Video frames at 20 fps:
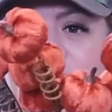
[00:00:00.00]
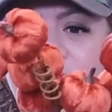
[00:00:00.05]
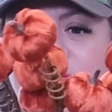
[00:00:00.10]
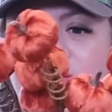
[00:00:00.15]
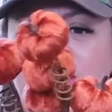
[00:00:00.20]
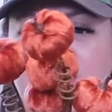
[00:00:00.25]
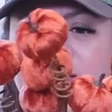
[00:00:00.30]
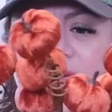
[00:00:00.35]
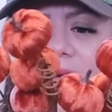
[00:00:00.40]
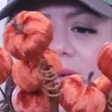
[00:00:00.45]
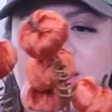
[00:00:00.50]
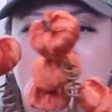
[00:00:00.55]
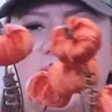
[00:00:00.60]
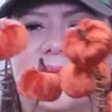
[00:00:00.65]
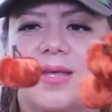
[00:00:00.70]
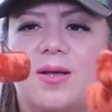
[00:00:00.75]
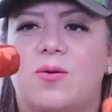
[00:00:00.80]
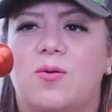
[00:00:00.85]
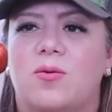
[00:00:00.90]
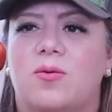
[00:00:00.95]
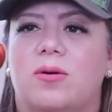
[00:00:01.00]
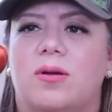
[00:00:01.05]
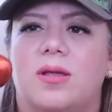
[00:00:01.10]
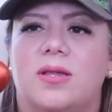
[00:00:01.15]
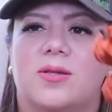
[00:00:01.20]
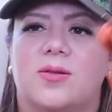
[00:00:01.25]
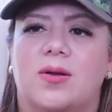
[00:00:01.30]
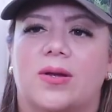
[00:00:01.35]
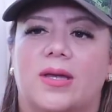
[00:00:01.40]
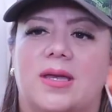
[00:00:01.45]
Y vienen así con
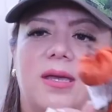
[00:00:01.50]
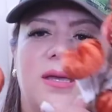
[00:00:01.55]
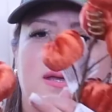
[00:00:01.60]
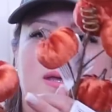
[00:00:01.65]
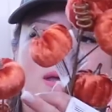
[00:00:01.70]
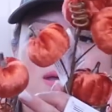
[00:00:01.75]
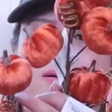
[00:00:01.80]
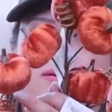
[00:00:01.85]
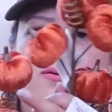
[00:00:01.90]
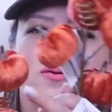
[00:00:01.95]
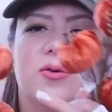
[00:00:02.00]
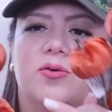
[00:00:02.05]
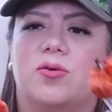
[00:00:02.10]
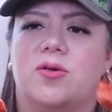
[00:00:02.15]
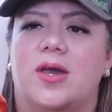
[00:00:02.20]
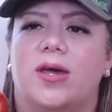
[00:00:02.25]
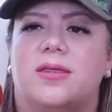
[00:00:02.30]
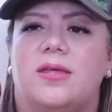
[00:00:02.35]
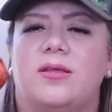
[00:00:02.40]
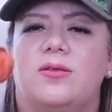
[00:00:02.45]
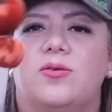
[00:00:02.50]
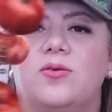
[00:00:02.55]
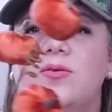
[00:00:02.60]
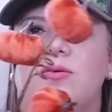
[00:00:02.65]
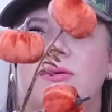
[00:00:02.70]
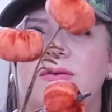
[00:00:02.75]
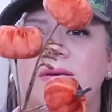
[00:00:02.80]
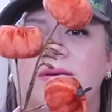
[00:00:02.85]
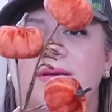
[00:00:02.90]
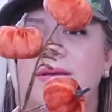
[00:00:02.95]
eso aquí enrolladito.